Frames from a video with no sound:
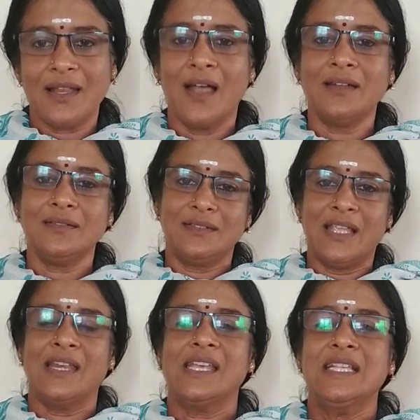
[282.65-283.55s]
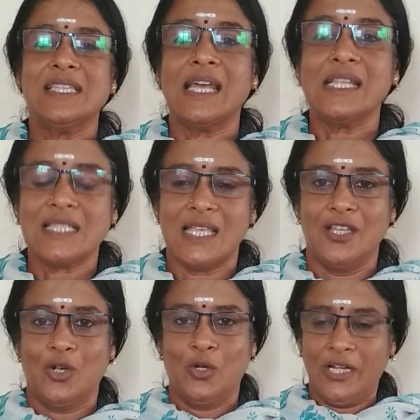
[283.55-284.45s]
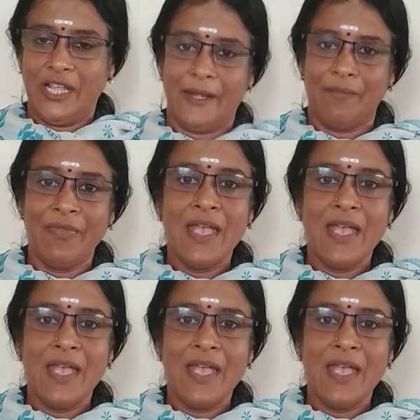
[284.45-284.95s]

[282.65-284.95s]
நான் என்னை சரி செய்து கொண்டேன்